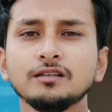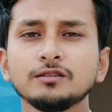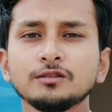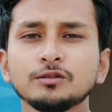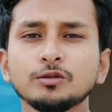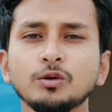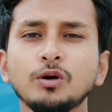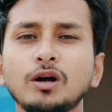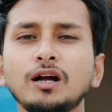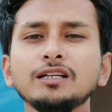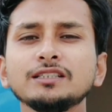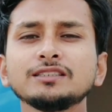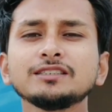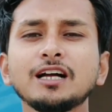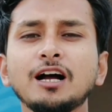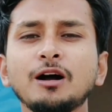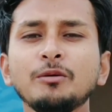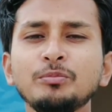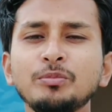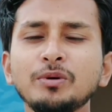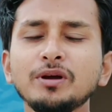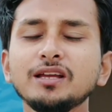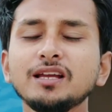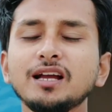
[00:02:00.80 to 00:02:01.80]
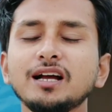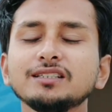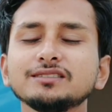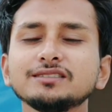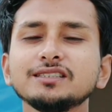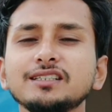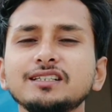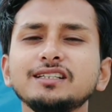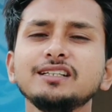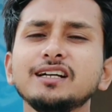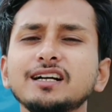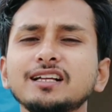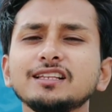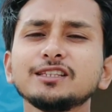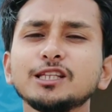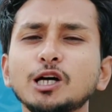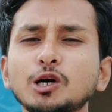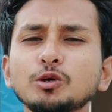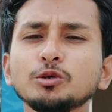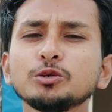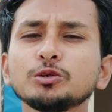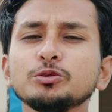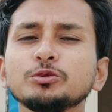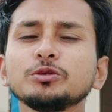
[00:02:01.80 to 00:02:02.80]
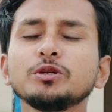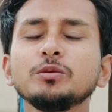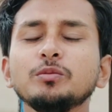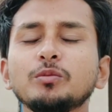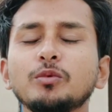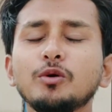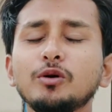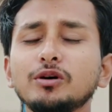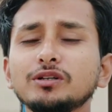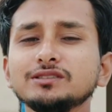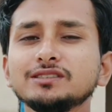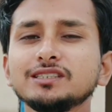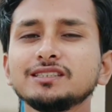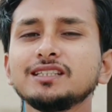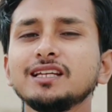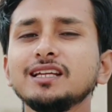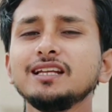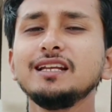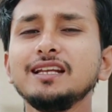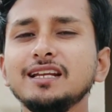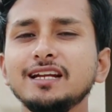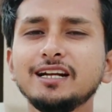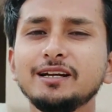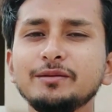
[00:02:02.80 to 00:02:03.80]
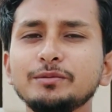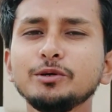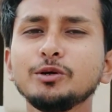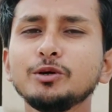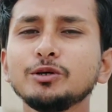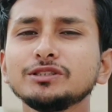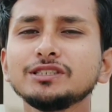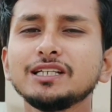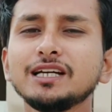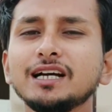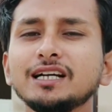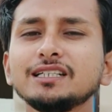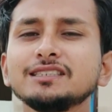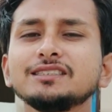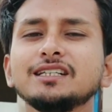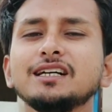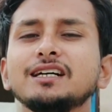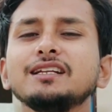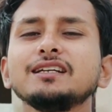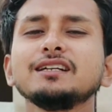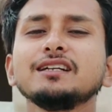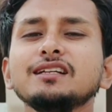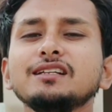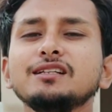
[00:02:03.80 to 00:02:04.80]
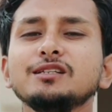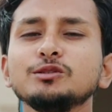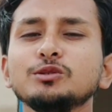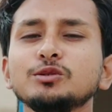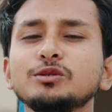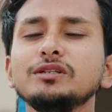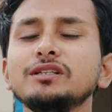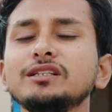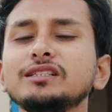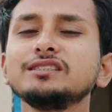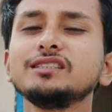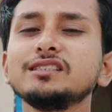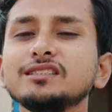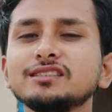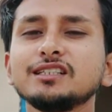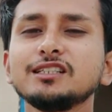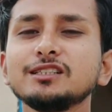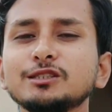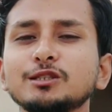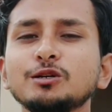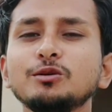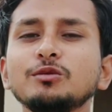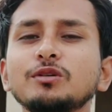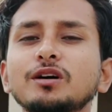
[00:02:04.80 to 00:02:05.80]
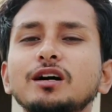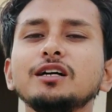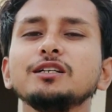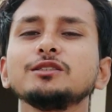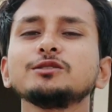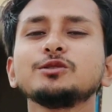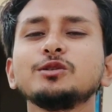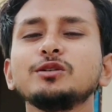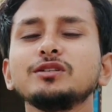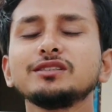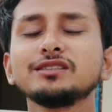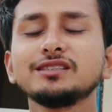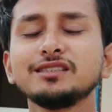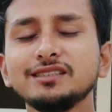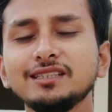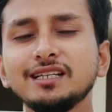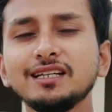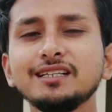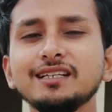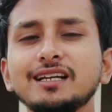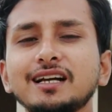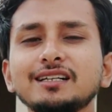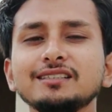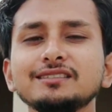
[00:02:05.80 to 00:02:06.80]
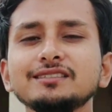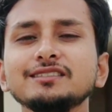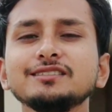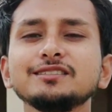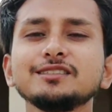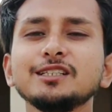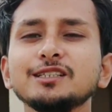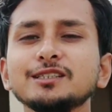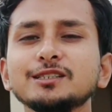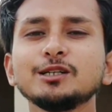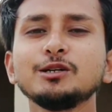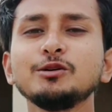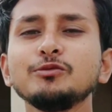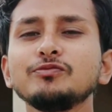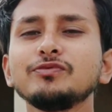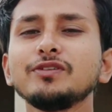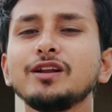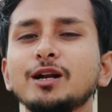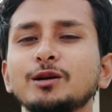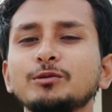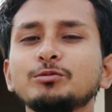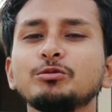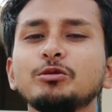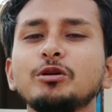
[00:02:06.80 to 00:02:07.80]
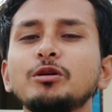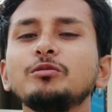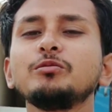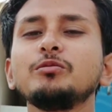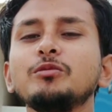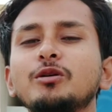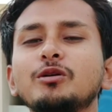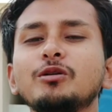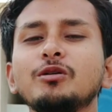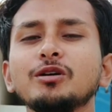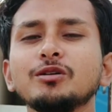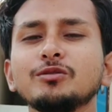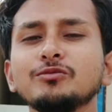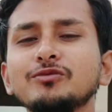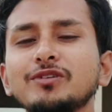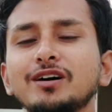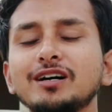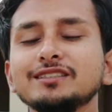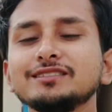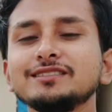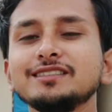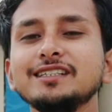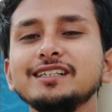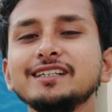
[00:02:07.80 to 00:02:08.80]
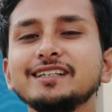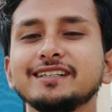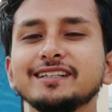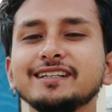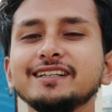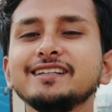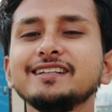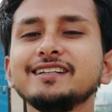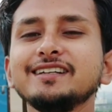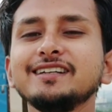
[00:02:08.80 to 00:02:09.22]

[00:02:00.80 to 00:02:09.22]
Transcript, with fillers: तो गाइस अब मैं यहाँ से निकलता हूँ क्योंकि बहुत ज़्यादा लेट भी हो जाएगा जाने के लिए तो नीचे चलता हूँ गाइस और सीधा यहाँ से चलता हूँ प्लेटफॉर्म और वहाँ से ट्रेन